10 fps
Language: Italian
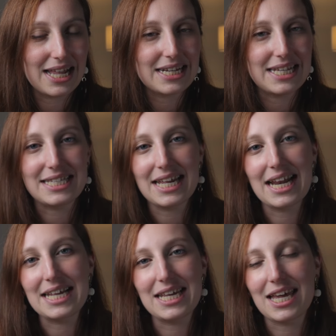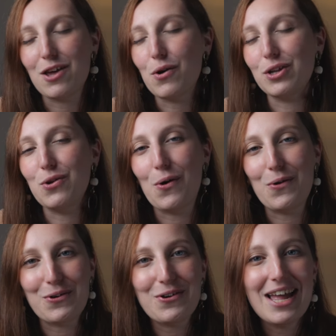l'artista inglese che io
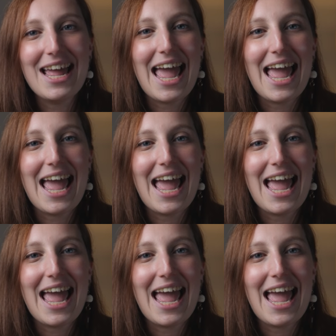adoro